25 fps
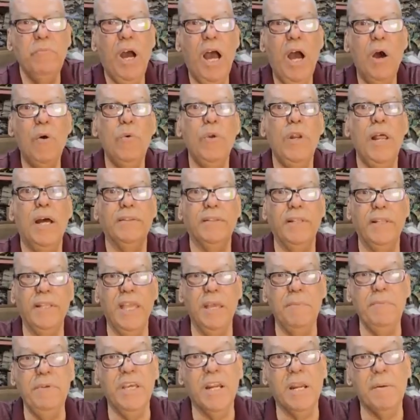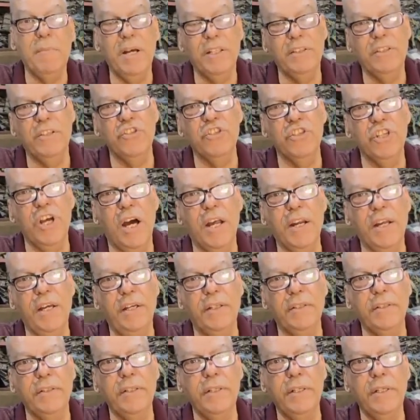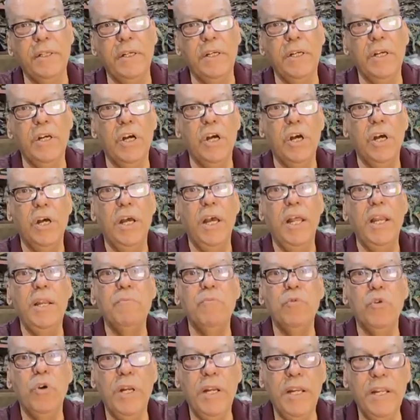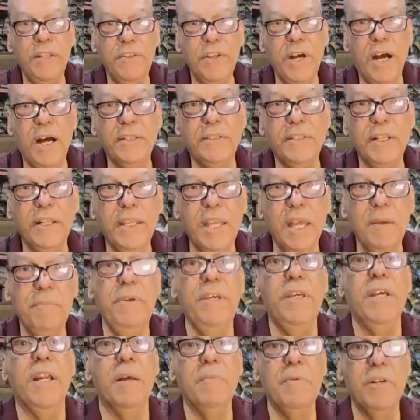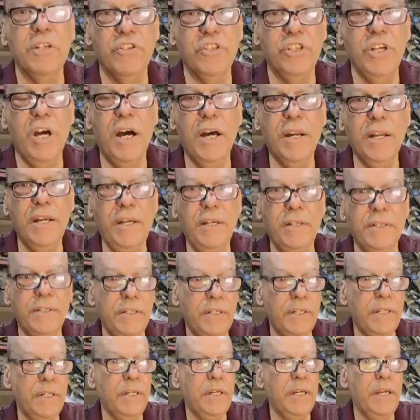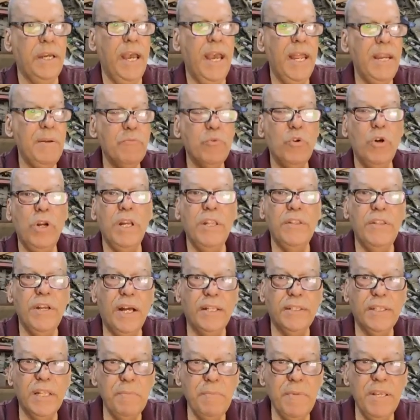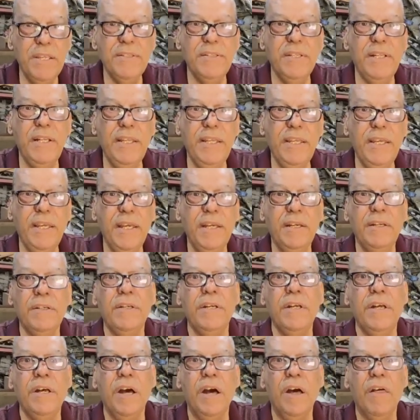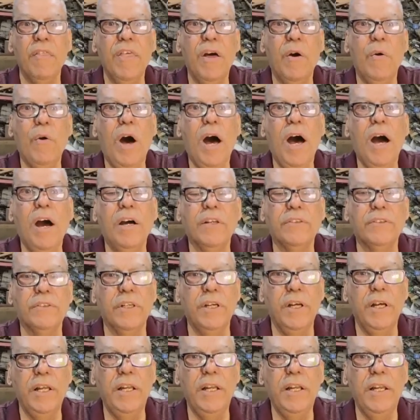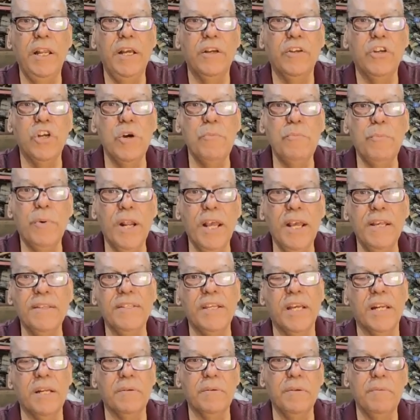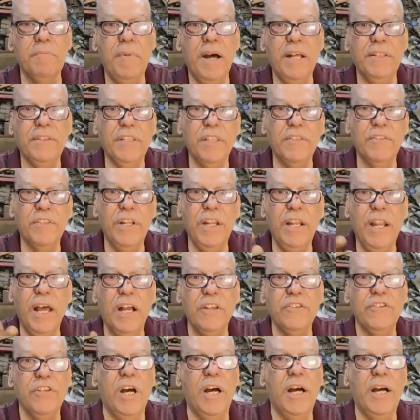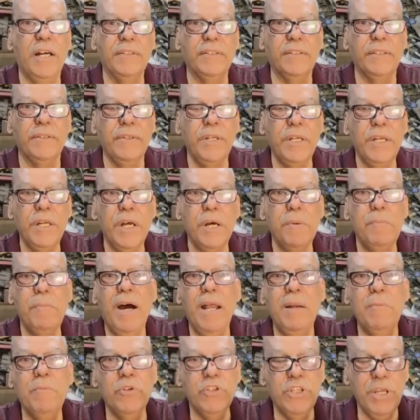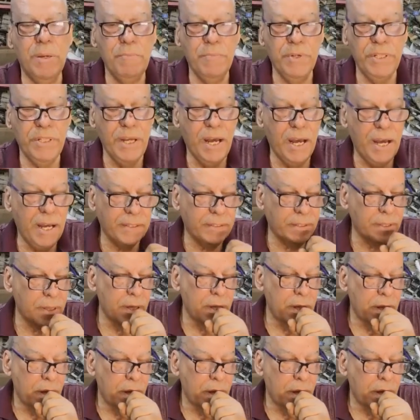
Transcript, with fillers: محولات الكبيره مالت الشارع المولدات الكبيره من الشارع المولدات المنزليه ضواغط الكمبريسر مالت الثلاجات مال المجمدات